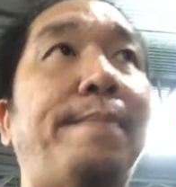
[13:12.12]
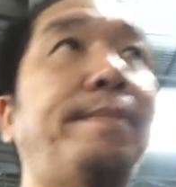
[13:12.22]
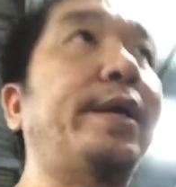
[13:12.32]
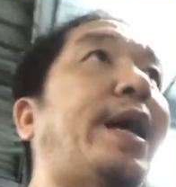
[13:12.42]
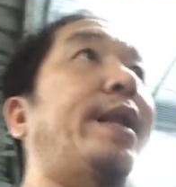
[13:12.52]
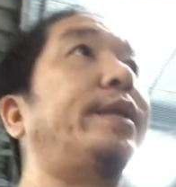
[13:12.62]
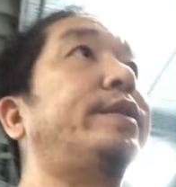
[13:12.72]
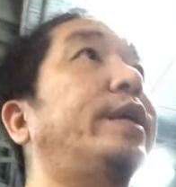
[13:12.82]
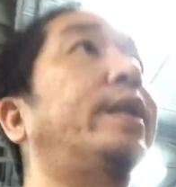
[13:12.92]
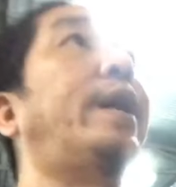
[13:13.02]
ไม่ทันจ
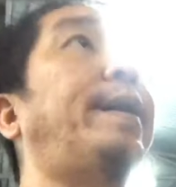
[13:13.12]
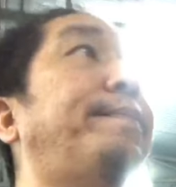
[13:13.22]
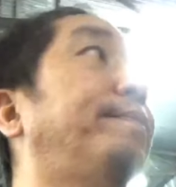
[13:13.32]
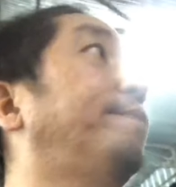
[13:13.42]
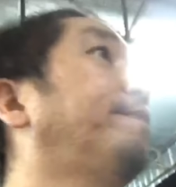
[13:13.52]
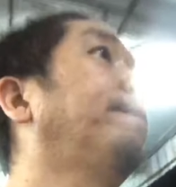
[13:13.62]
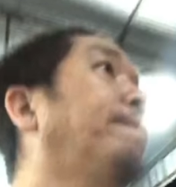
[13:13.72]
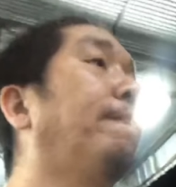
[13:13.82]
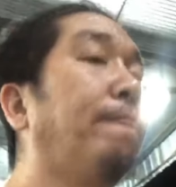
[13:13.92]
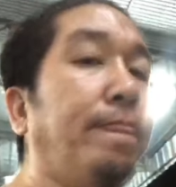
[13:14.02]
ริงๆ นะครับ
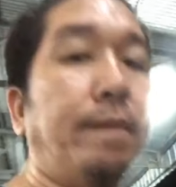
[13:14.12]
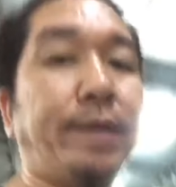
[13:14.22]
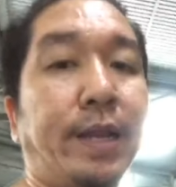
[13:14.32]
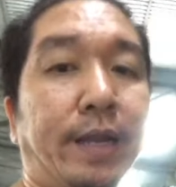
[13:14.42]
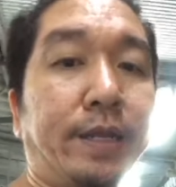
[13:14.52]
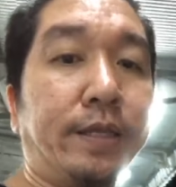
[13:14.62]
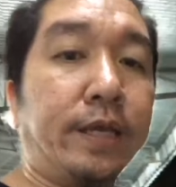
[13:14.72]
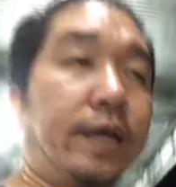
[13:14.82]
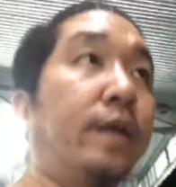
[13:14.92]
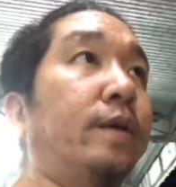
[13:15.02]
ไม่ทันจ
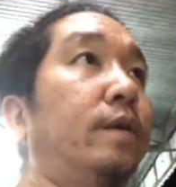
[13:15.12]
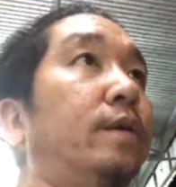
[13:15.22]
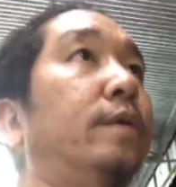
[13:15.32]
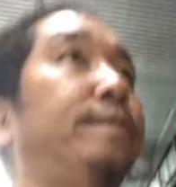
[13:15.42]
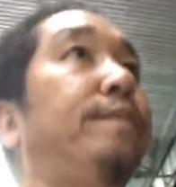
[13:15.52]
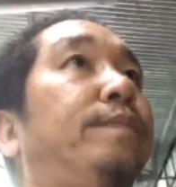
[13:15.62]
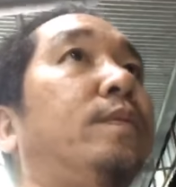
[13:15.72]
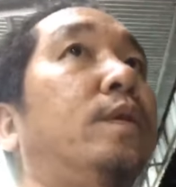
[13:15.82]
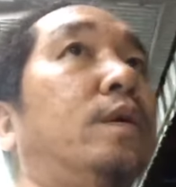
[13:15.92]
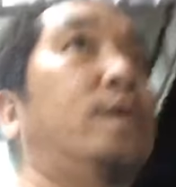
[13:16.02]
ริ
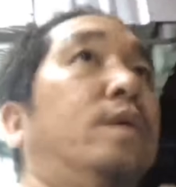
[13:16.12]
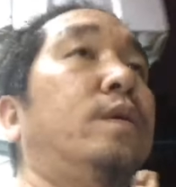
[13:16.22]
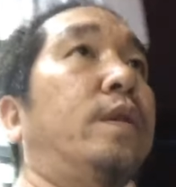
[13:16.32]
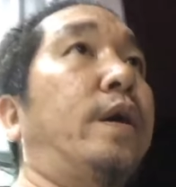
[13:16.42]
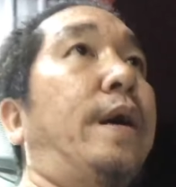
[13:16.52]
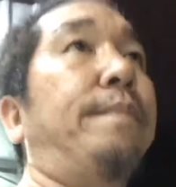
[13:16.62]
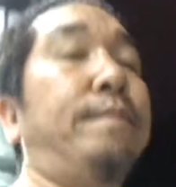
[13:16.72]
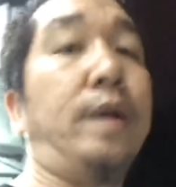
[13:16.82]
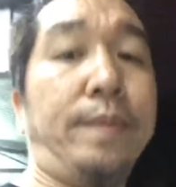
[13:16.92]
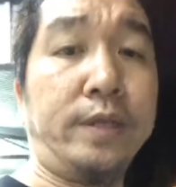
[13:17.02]
งๆนะครับ
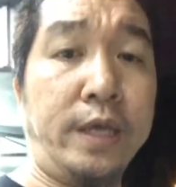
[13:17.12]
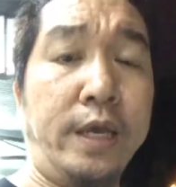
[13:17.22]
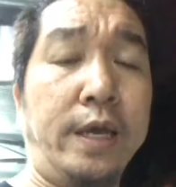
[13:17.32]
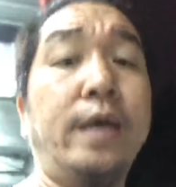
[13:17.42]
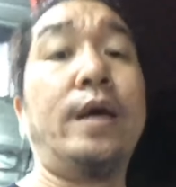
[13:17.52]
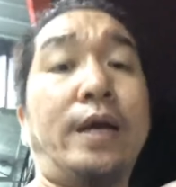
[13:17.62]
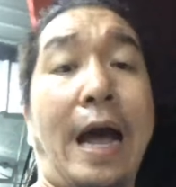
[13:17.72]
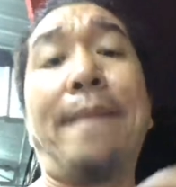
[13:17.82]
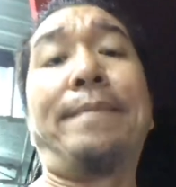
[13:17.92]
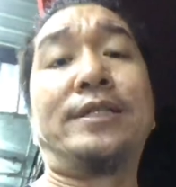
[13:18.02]
แล้วบางที
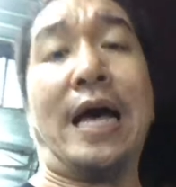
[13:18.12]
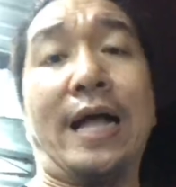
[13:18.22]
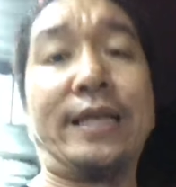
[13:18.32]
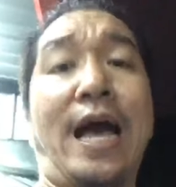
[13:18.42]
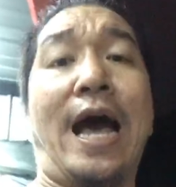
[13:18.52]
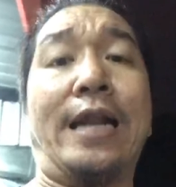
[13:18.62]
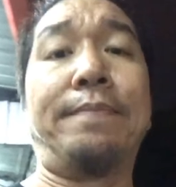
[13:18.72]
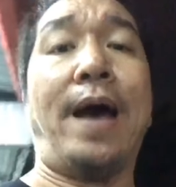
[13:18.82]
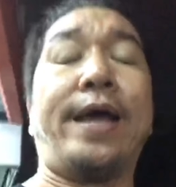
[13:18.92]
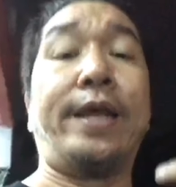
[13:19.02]
การประสานงาน
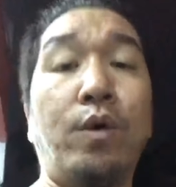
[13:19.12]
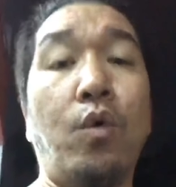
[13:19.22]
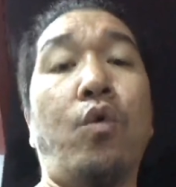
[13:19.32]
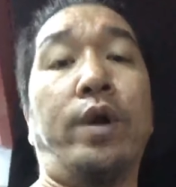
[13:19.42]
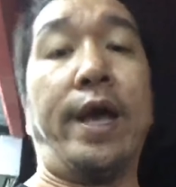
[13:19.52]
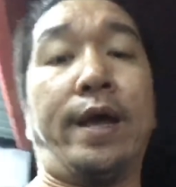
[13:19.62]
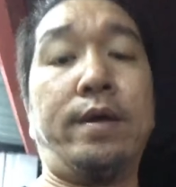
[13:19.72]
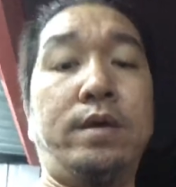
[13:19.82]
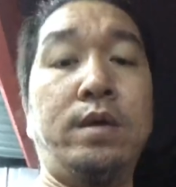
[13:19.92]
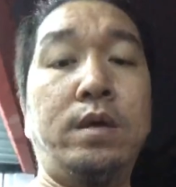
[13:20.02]
ภายในอู่เนี่ย
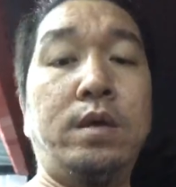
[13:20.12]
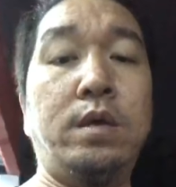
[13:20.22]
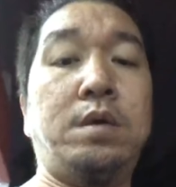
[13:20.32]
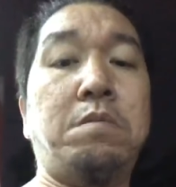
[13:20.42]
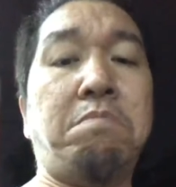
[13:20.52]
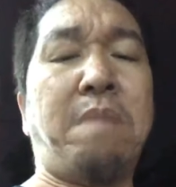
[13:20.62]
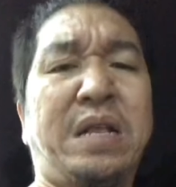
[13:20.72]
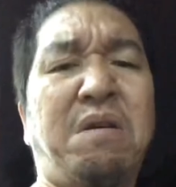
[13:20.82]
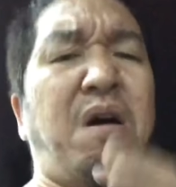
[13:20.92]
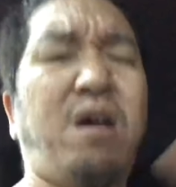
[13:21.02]
มัน
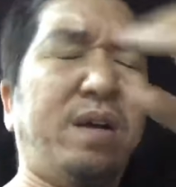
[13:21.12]
ก็